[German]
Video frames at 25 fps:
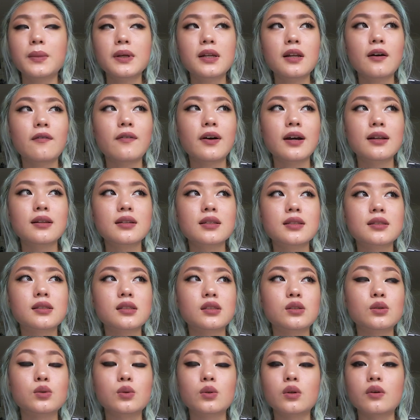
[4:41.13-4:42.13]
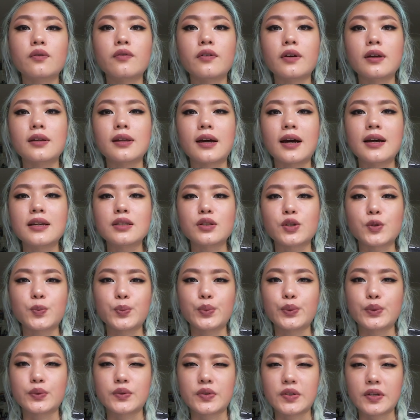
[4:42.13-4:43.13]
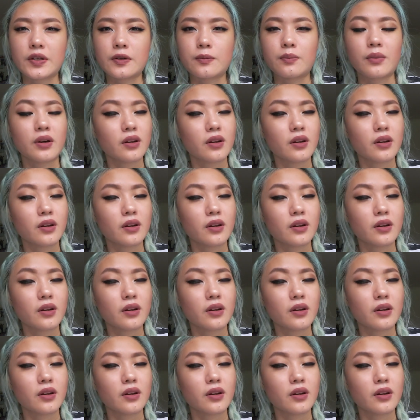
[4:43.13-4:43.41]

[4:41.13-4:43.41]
Mittlerweile sind ungefähr 30%